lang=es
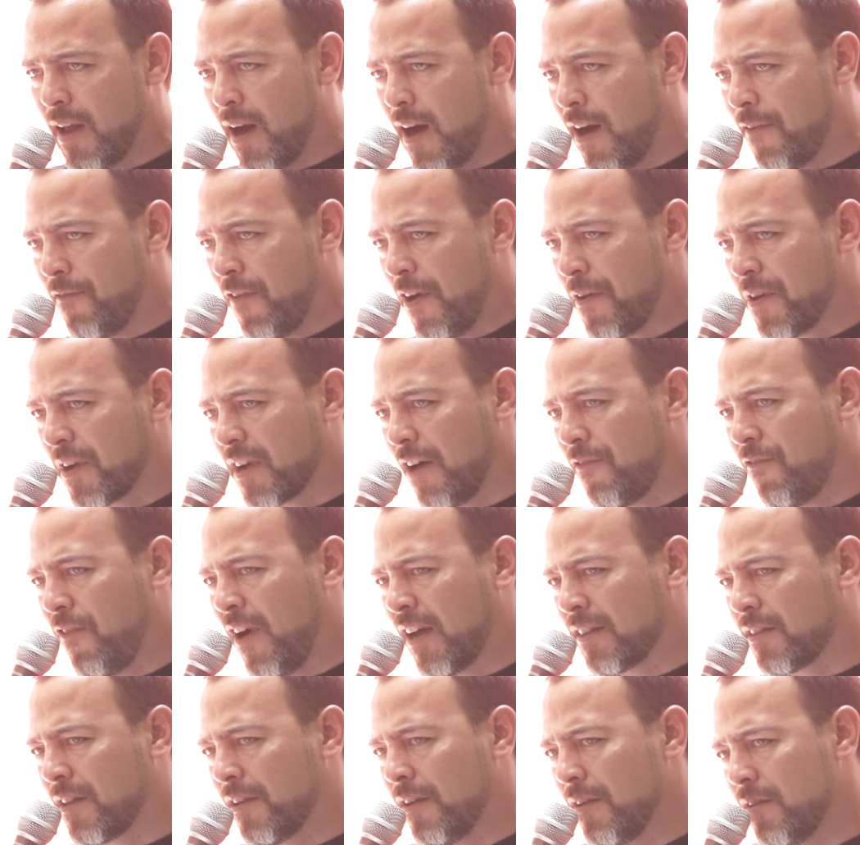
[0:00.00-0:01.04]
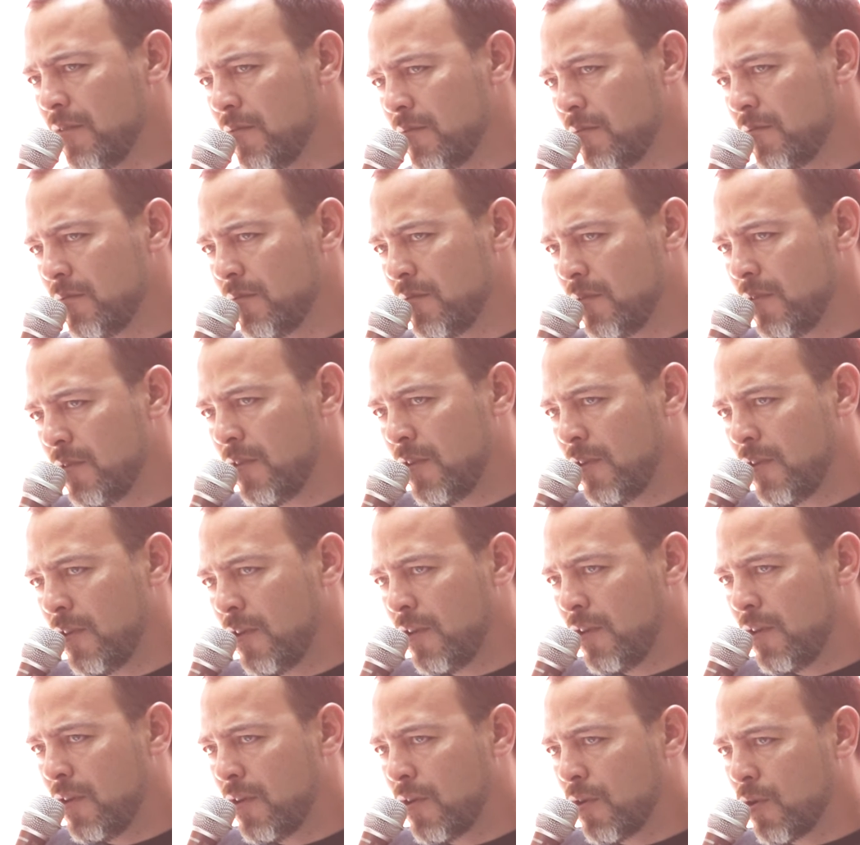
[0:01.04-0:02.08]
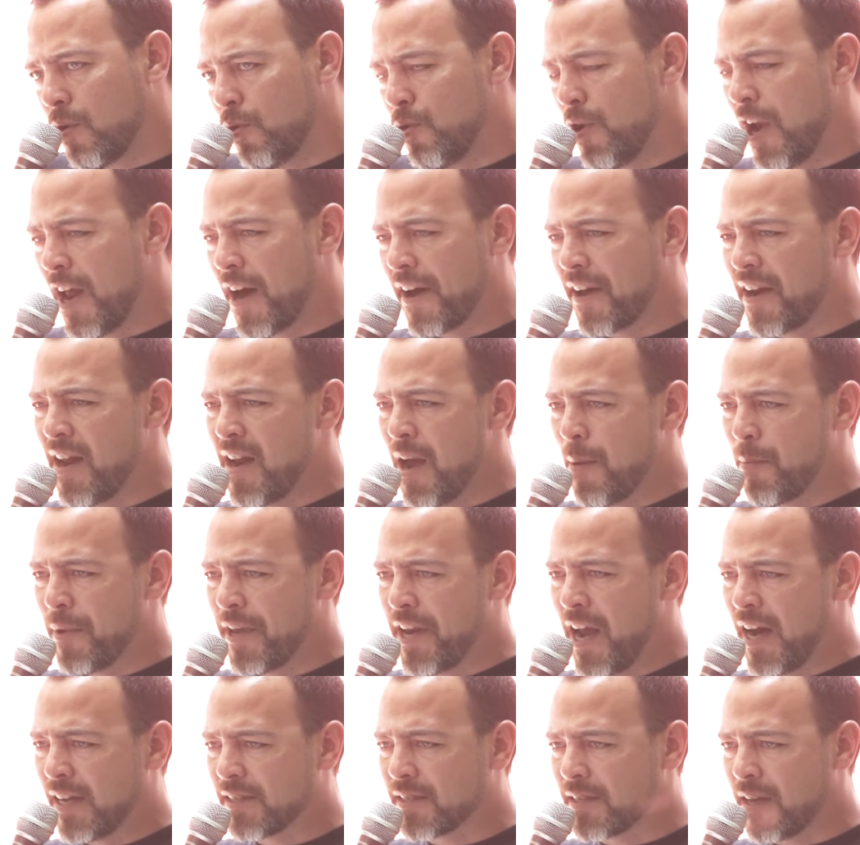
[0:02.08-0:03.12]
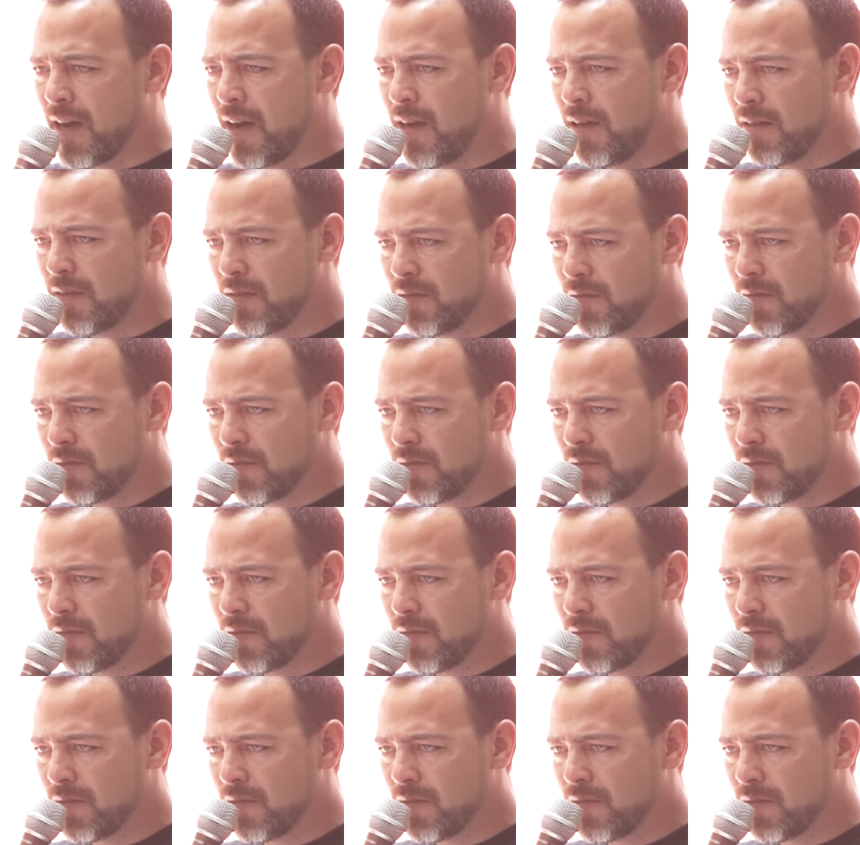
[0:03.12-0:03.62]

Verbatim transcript: la fábrica FATE con una gran amenaza